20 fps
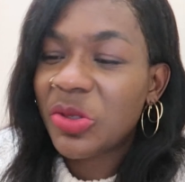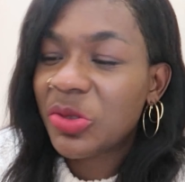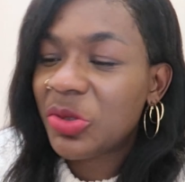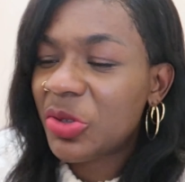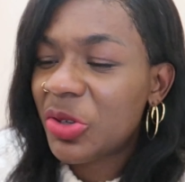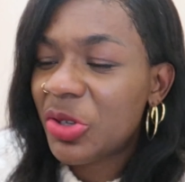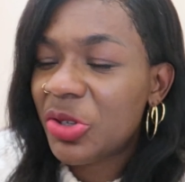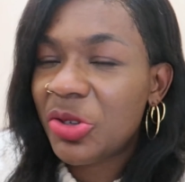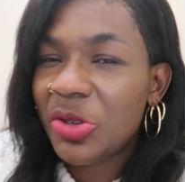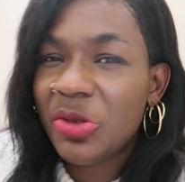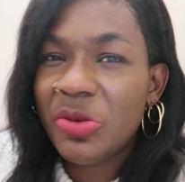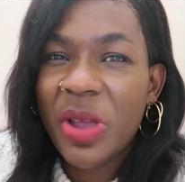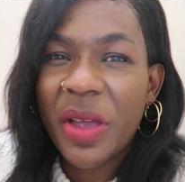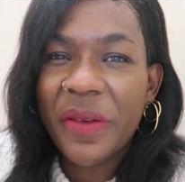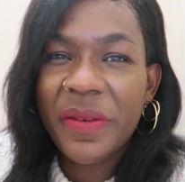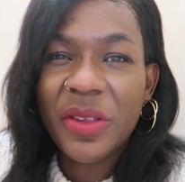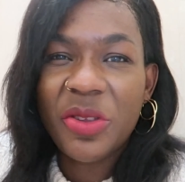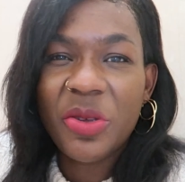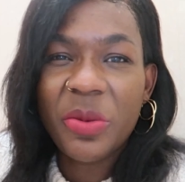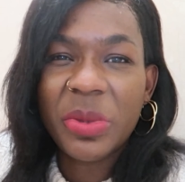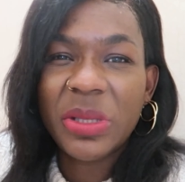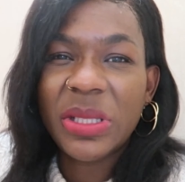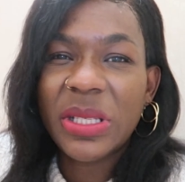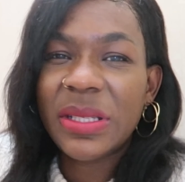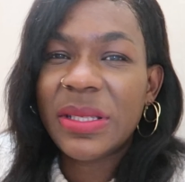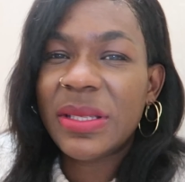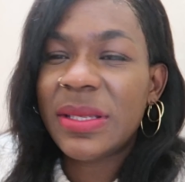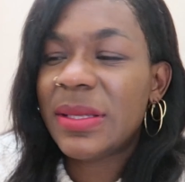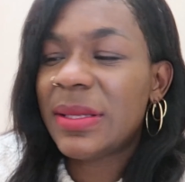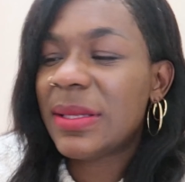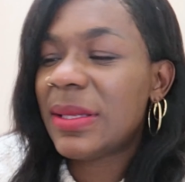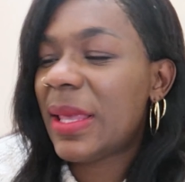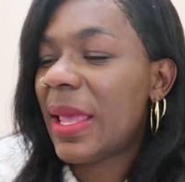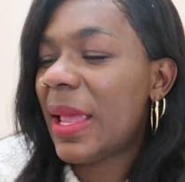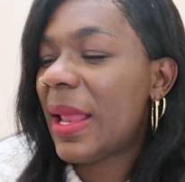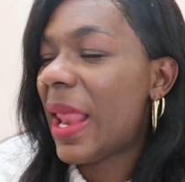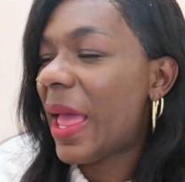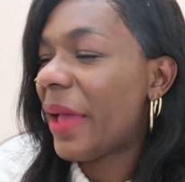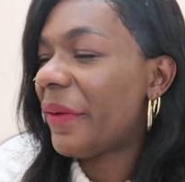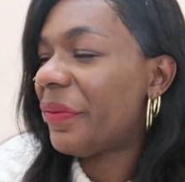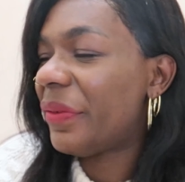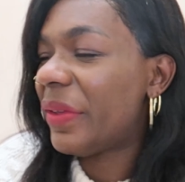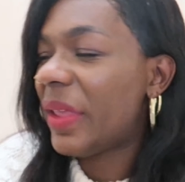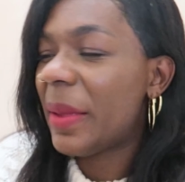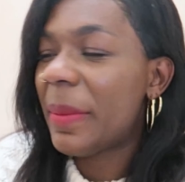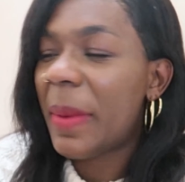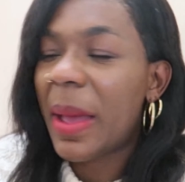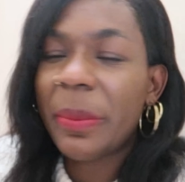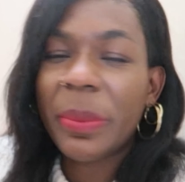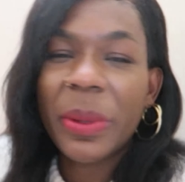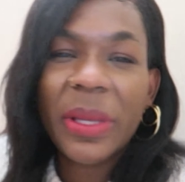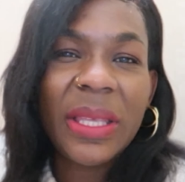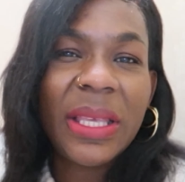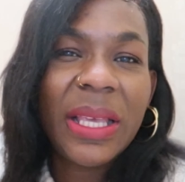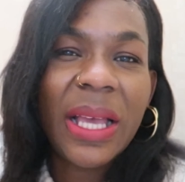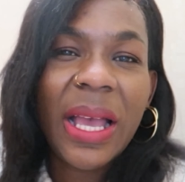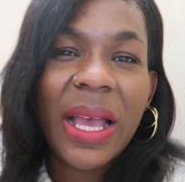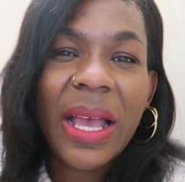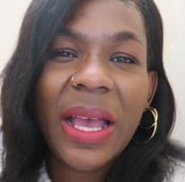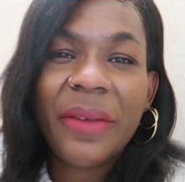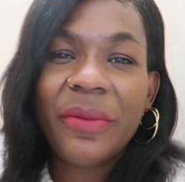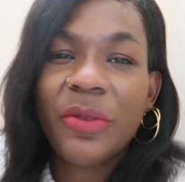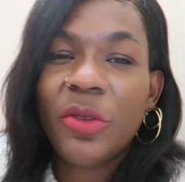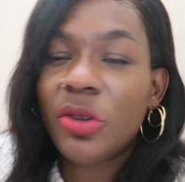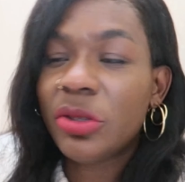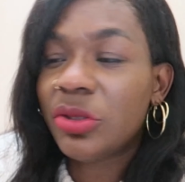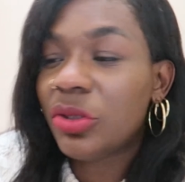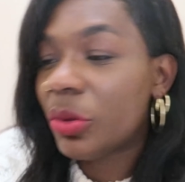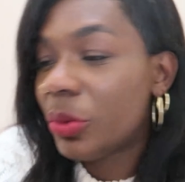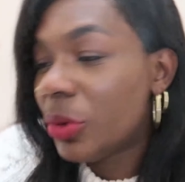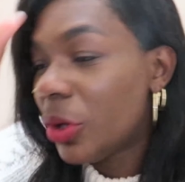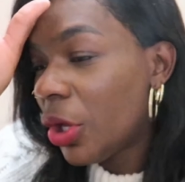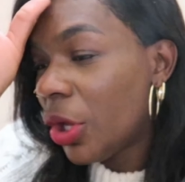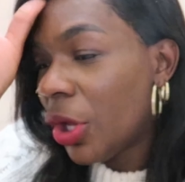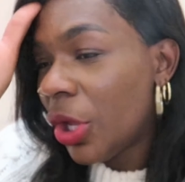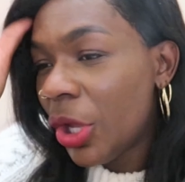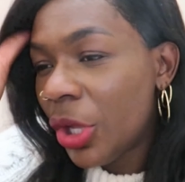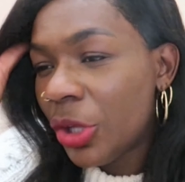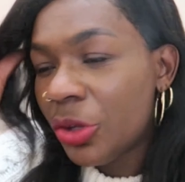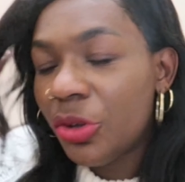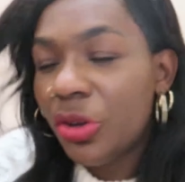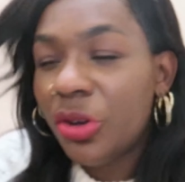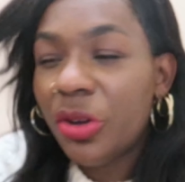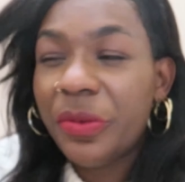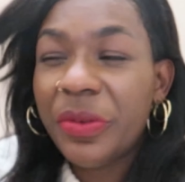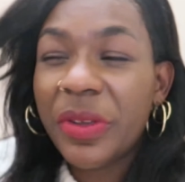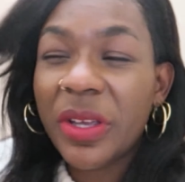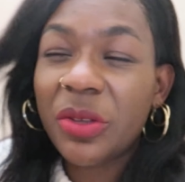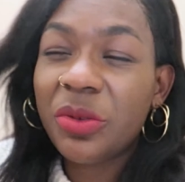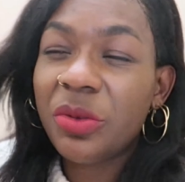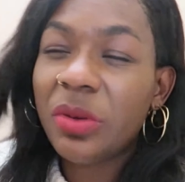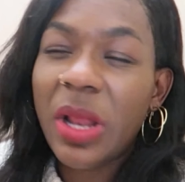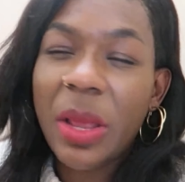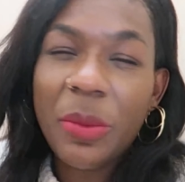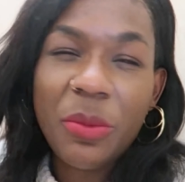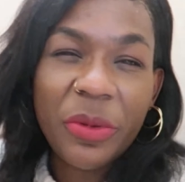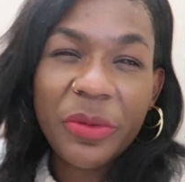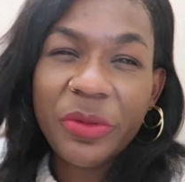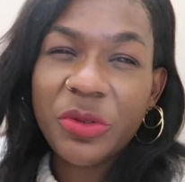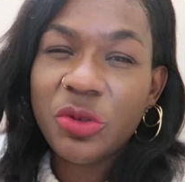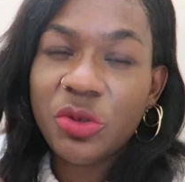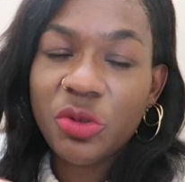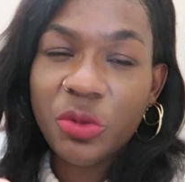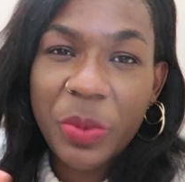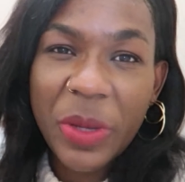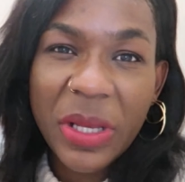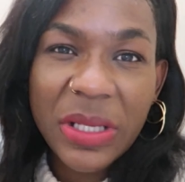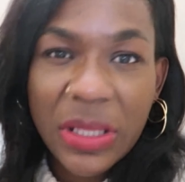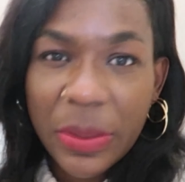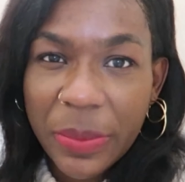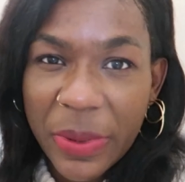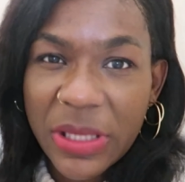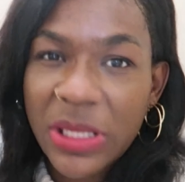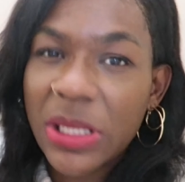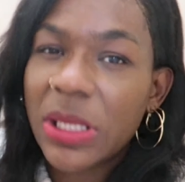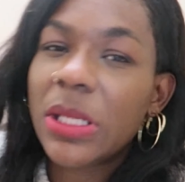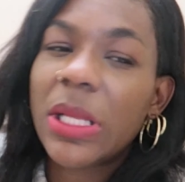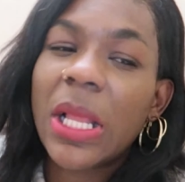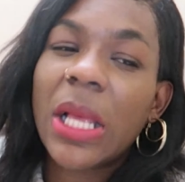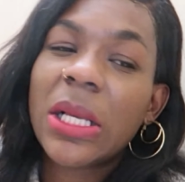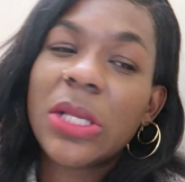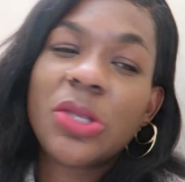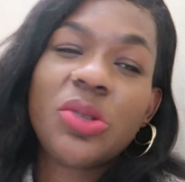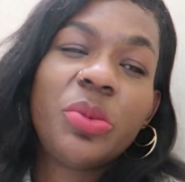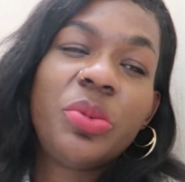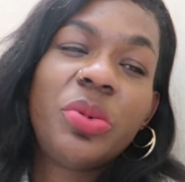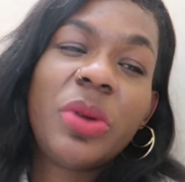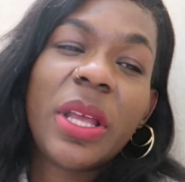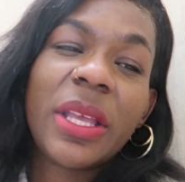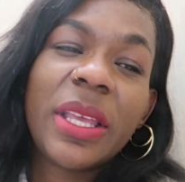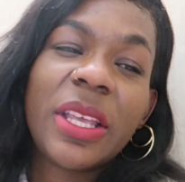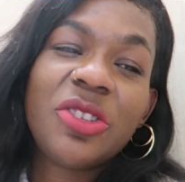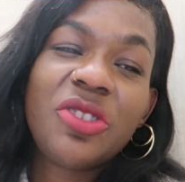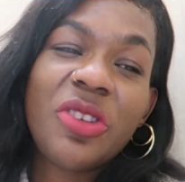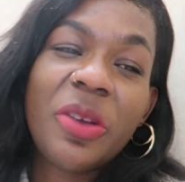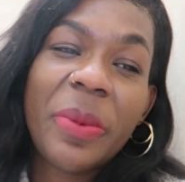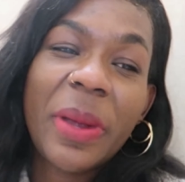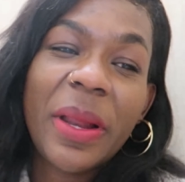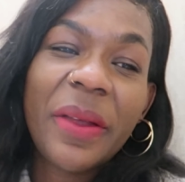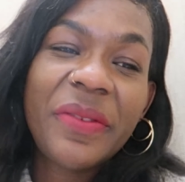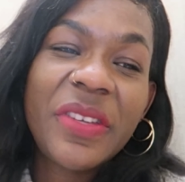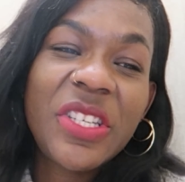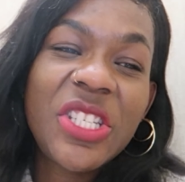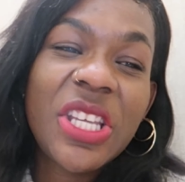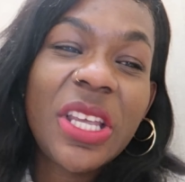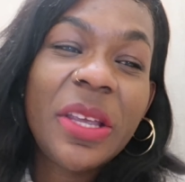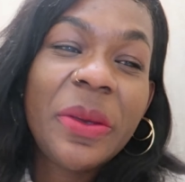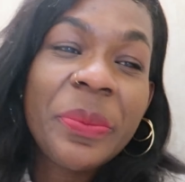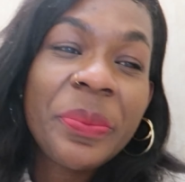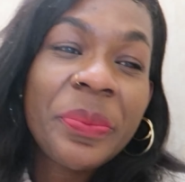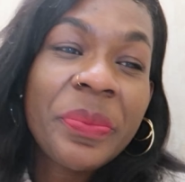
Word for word: Ce que je lui avais demandé, c'est ce qu'elle a fait. Elle m'a pris grave le temps de le faire et tout. La meuf super sympa, c'est la raison pour laquelle je vais pas l'afficher.